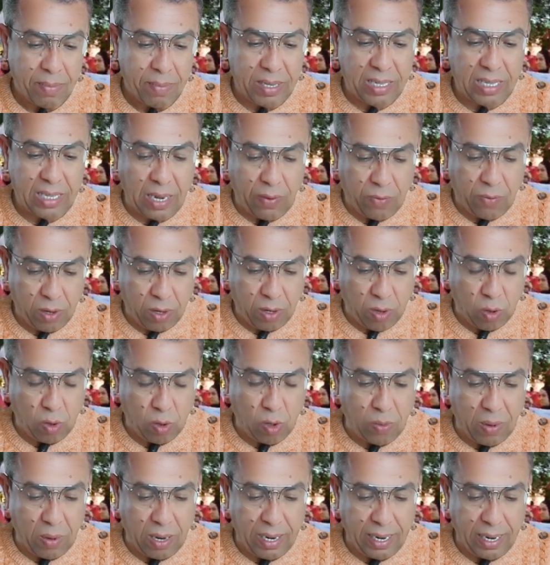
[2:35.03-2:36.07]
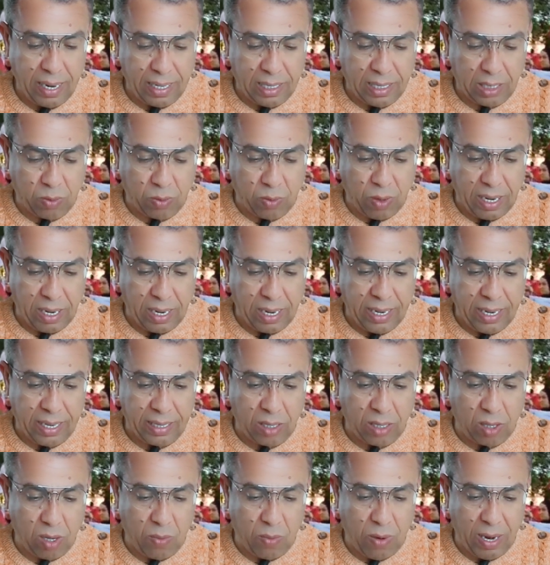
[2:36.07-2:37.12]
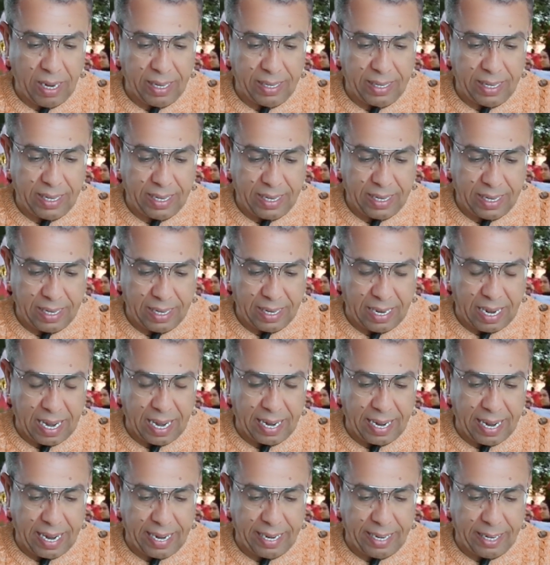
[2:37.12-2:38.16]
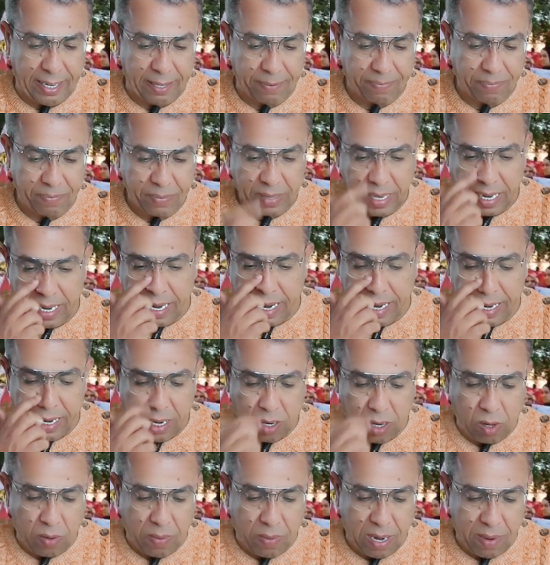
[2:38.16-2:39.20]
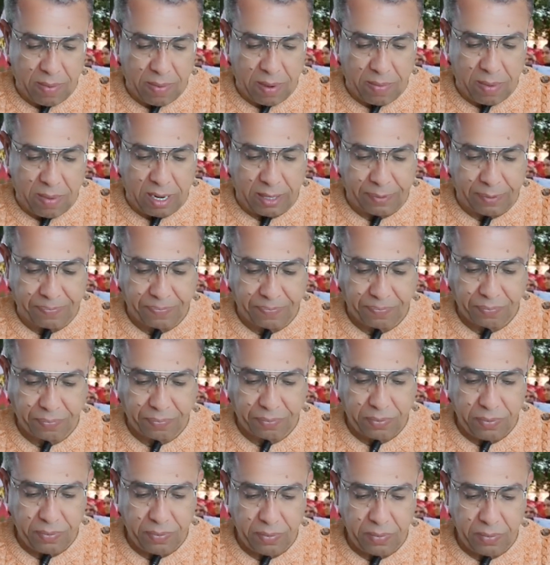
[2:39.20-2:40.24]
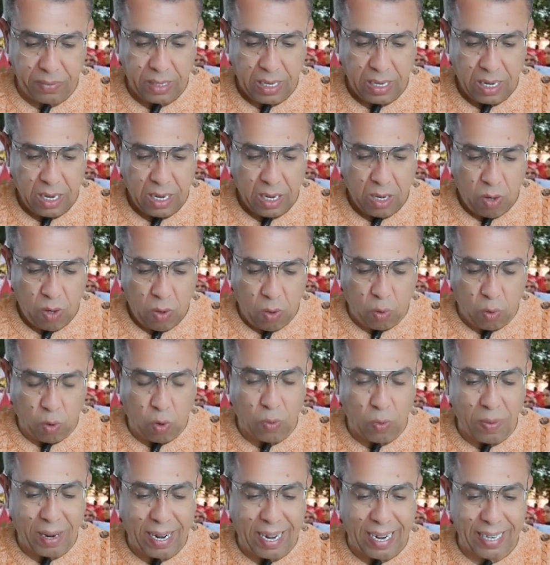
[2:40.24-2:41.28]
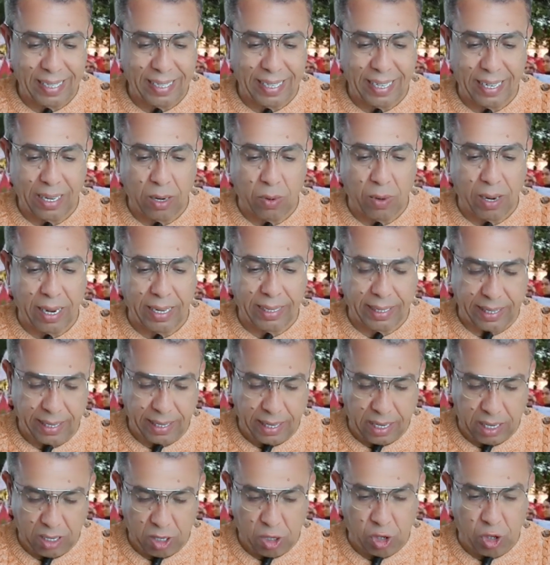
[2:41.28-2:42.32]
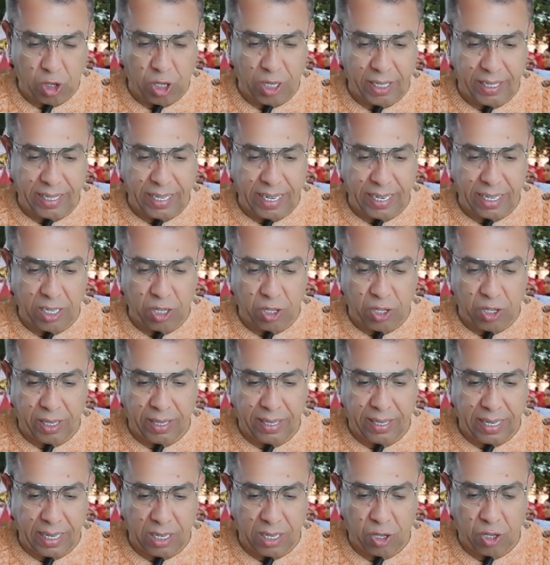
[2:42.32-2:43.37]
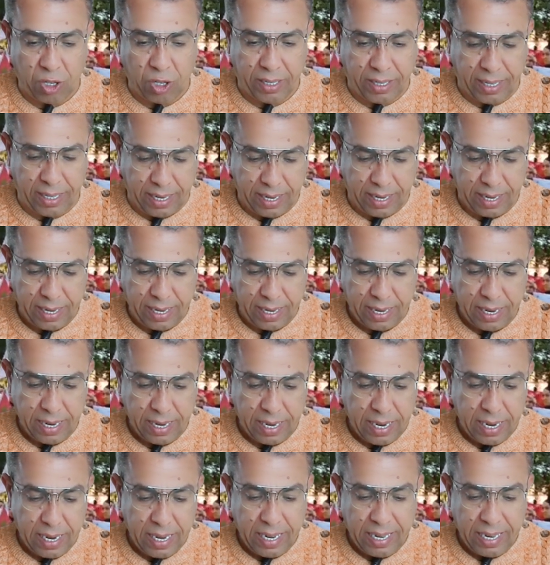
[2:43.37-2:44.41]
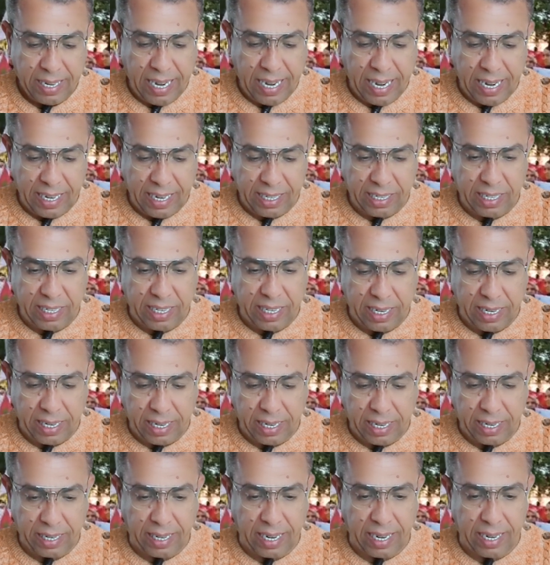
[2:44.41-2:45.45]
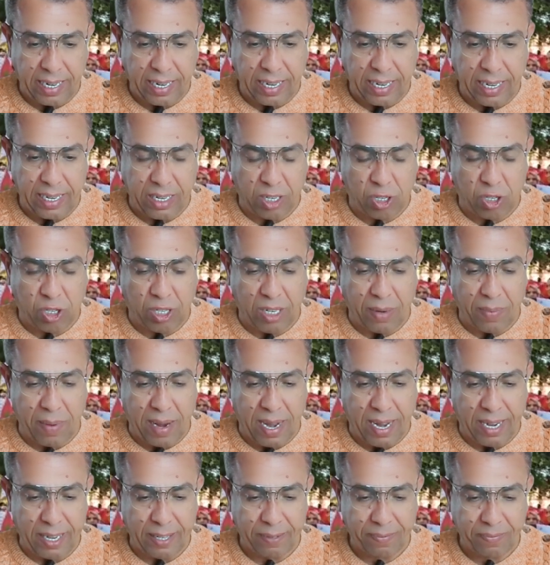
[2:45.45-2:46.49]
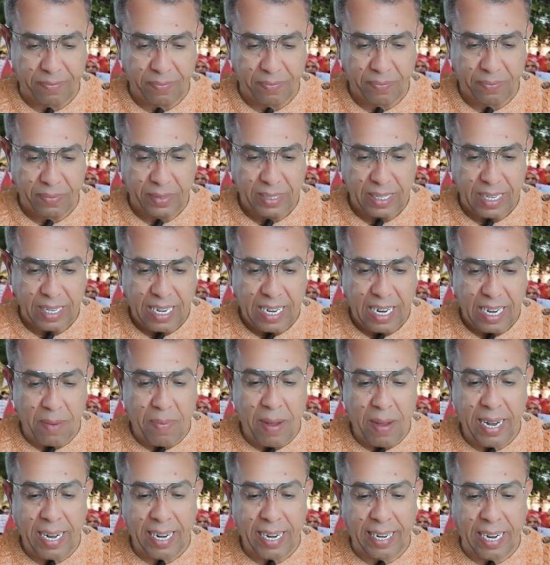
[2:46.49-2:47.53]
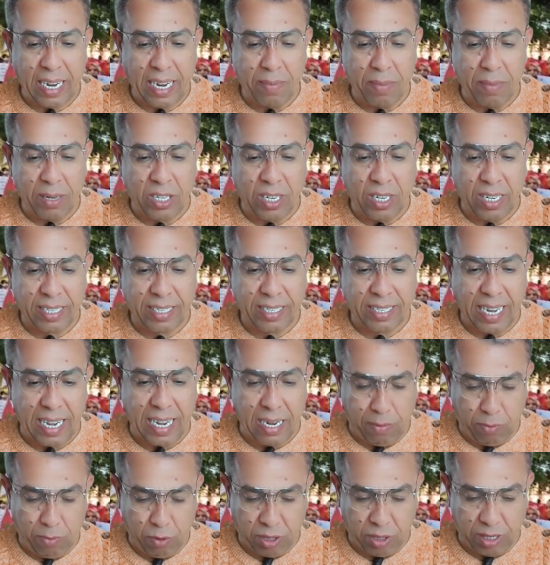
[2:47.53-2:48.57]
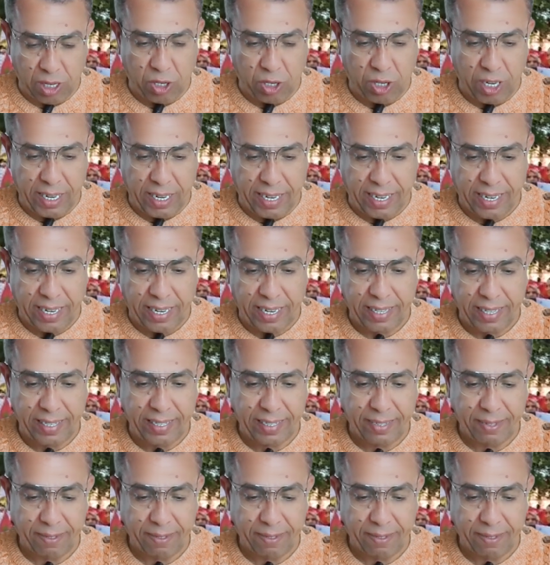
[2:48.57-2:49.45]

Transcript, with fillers: باش تعرفوا هذه الحكومة أسوأ أنا أعطيكم واحد القرائن على أنكم أمام حكومه خطيره وخطيره جدا جدا جدا نهار آه، كان الاجتماع البارح كان مجلس المستشارين